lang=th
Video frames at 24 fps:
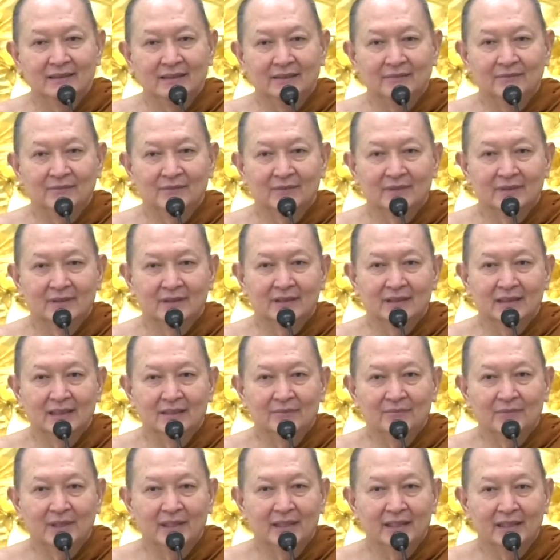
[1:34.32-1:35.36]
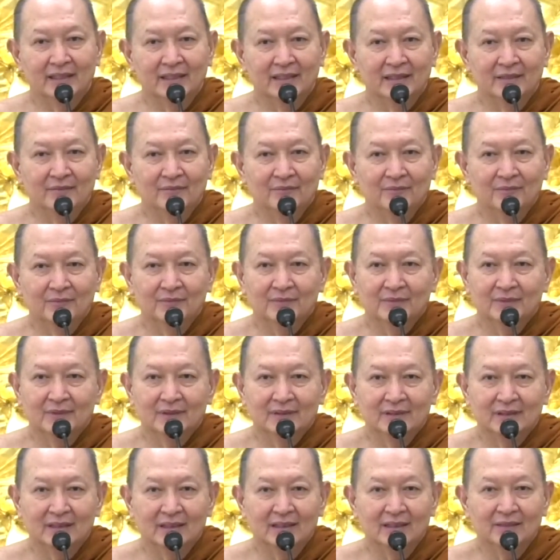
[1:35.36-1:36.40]
จิตเคลื่อนไปอย่างนี้
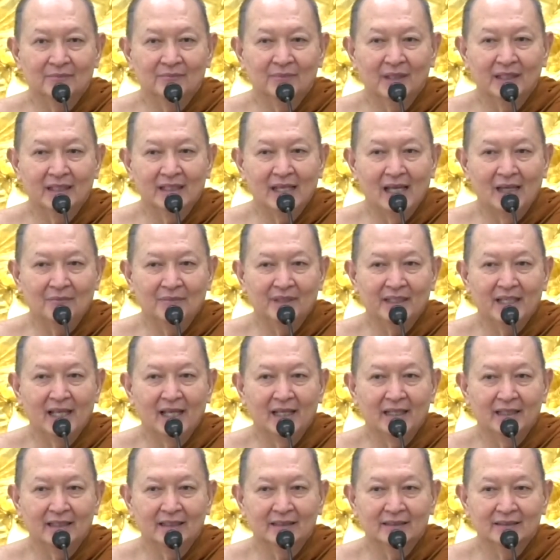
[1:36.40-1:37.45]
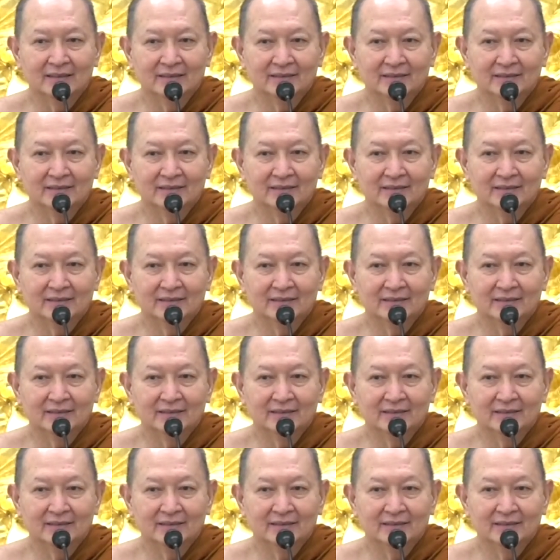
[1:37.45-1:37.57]
เจริญปัญญาไม่ได้